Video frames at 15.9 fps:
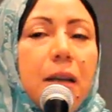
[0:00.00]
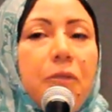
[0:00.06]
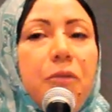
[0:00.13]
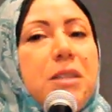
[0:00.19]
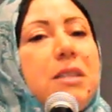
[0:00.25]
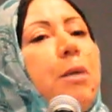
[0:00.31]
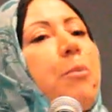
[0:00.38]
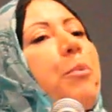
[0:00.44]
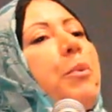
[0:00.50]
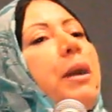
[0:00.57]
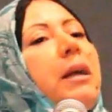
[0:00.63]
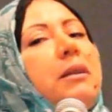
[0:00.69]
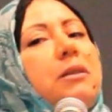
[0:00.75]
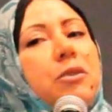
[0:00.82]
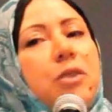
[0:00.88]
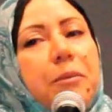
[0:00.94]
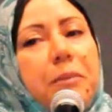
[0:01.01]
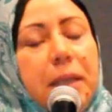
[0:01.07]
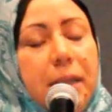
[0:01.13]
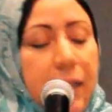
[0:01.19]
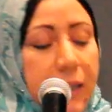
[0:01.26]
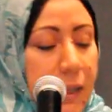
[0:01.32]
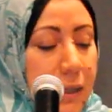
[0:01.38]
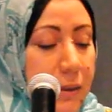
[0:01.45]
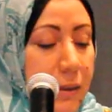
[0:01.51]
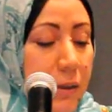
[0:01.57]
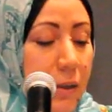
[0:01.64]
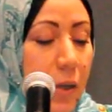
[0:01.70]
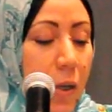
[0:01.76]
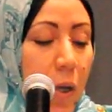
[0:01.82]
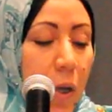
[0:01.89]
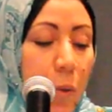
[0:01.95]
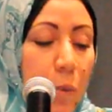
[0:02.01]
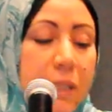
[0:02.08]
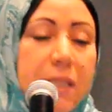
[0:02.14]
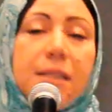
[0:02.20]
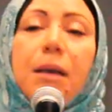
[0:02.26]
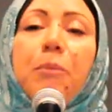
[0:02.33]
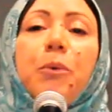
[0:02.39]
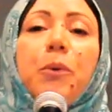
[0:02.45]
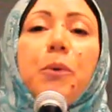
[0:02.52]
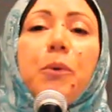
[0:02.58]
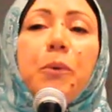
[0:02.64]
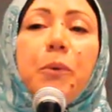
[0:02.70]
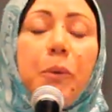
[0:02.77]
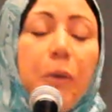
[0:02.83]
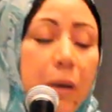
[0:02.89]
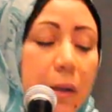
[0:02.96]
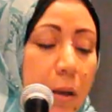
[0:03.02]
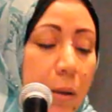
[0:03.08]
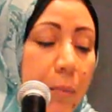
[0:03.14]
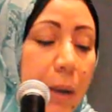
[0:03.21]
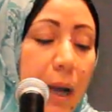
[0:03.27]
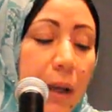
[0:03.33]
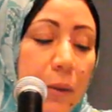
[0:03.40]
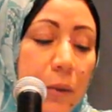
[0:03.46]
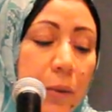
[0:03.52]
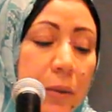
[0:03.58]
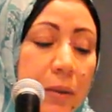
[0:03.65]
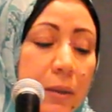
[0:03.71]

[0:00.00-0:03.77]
فصبرا جميلا والصبر بعض